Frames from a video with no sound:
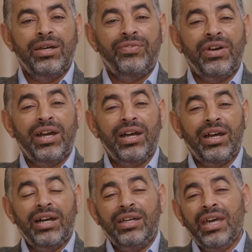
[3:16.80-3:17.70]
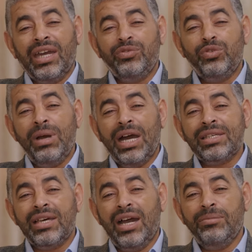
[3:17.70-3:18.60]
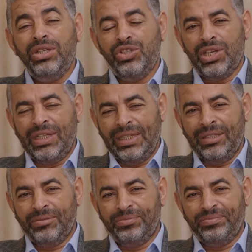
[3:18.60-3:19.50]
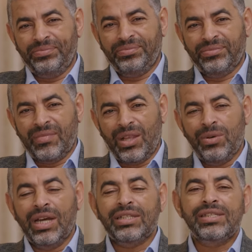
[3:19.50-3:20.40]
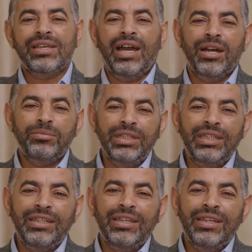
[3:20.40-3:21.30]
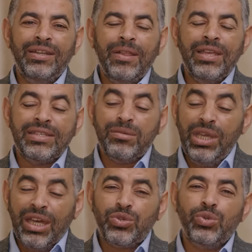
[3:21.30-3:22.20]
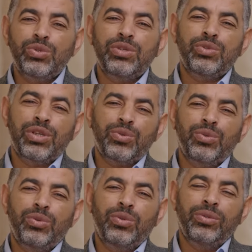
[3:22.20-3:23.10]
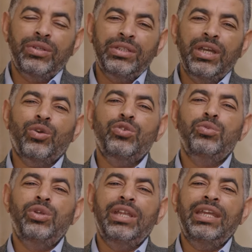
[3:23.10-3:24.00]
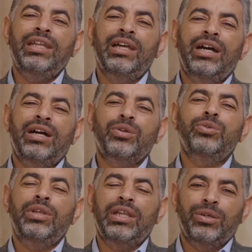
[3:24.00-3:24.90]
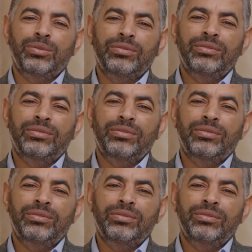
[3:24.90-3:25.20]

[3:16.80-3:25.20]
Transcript: فنقف مع صحابي جليل وهذا الصحابي سمعته زوجته يقوم الليل كله